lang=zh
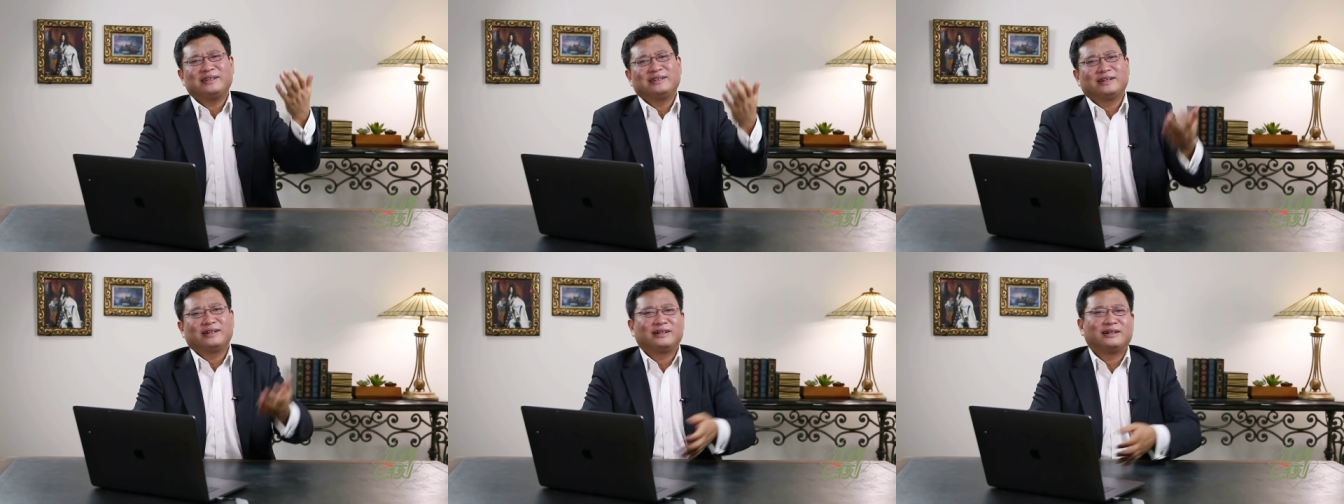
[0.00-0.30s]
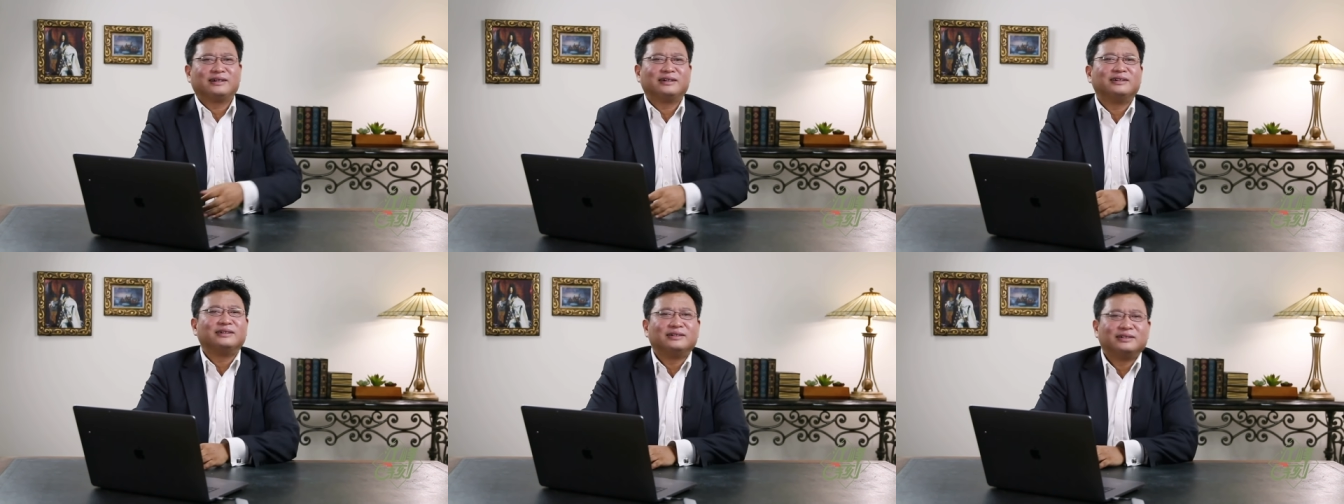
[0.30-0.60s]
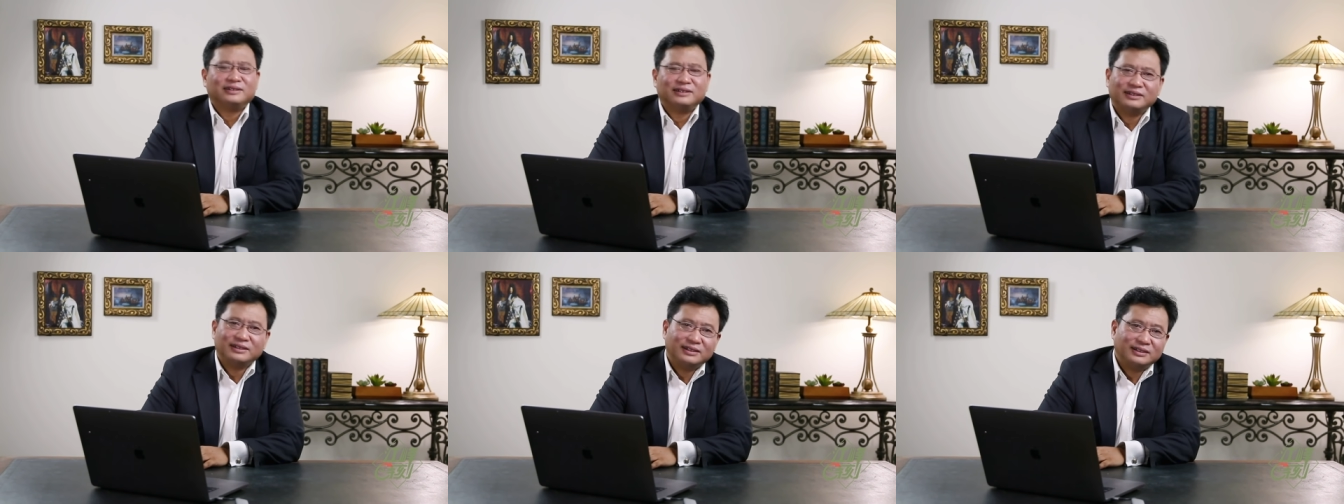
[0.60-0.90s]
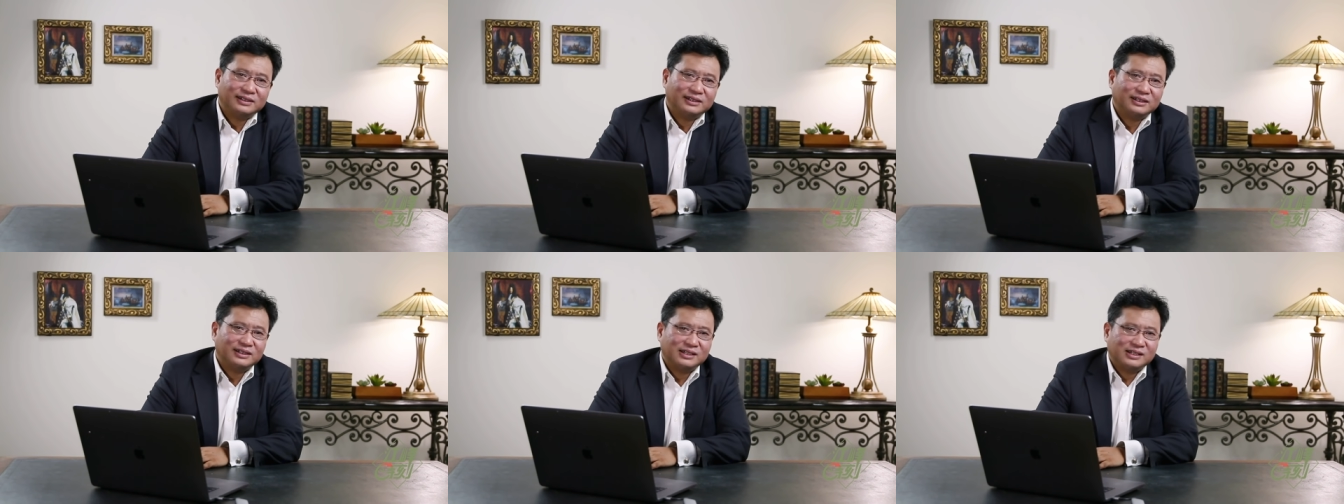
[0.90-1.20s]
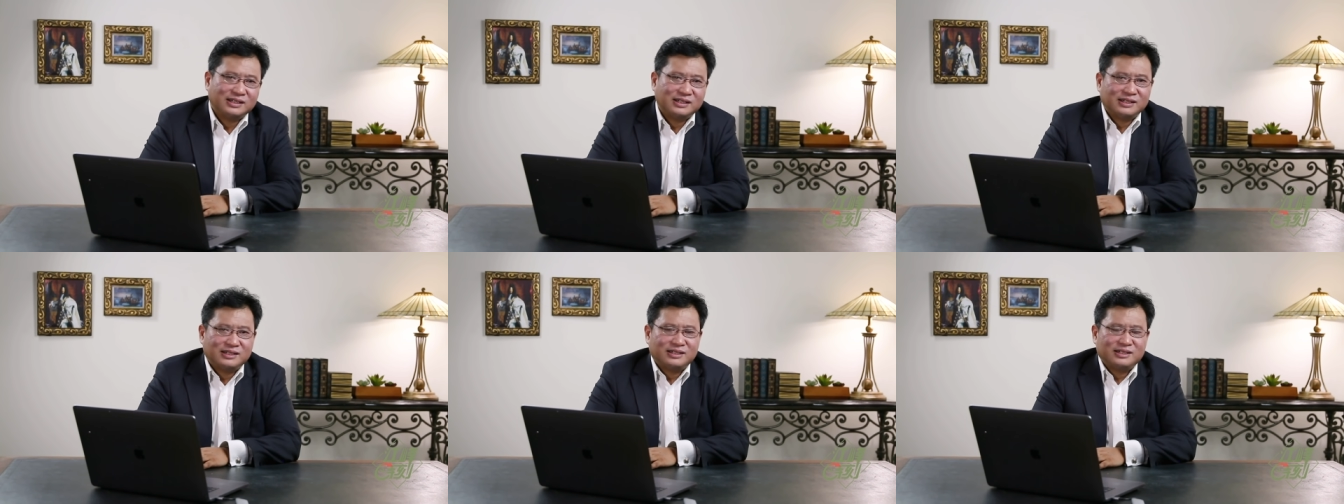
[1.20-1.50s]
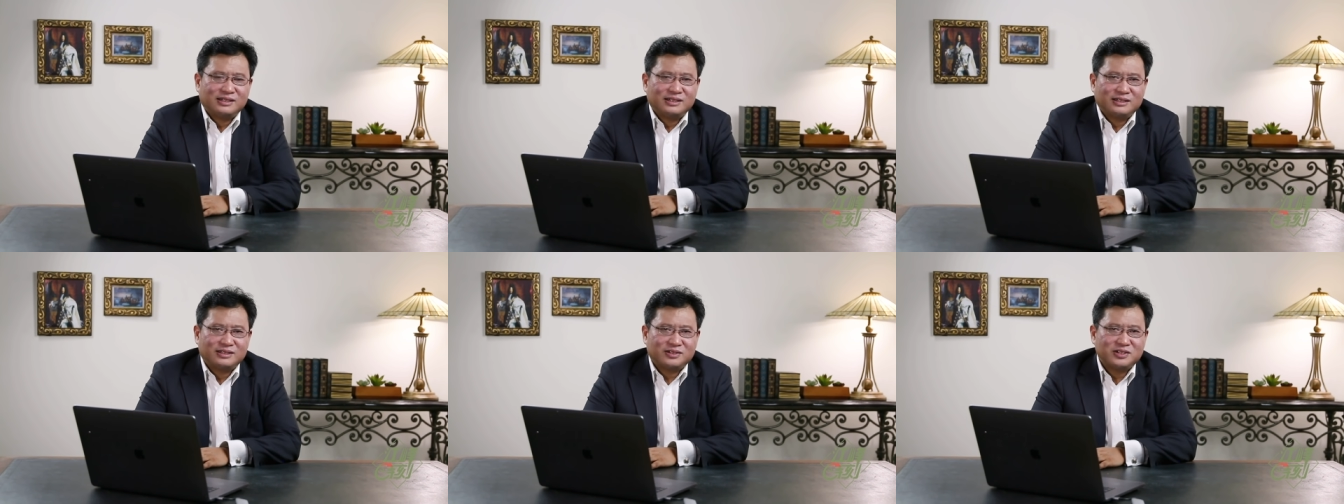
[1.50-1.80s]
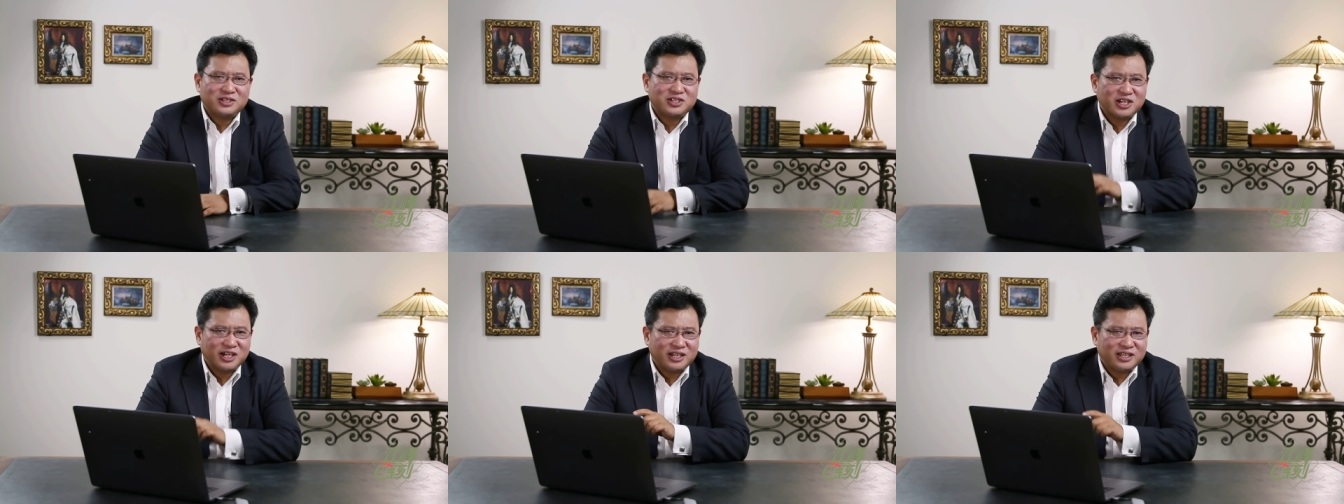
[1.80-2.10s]
啊！
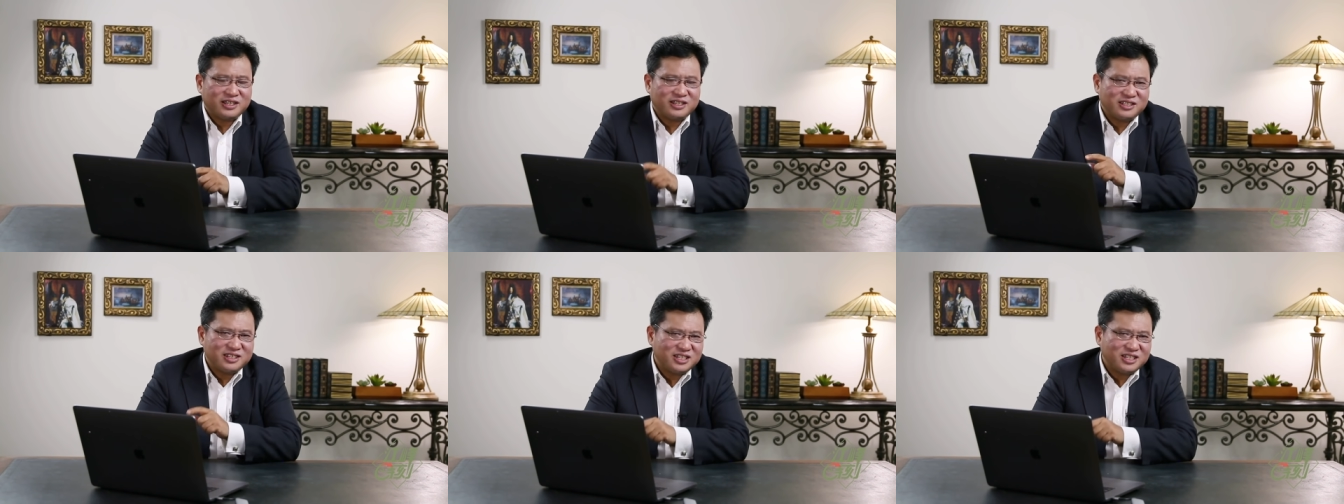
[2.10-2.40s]
所以这一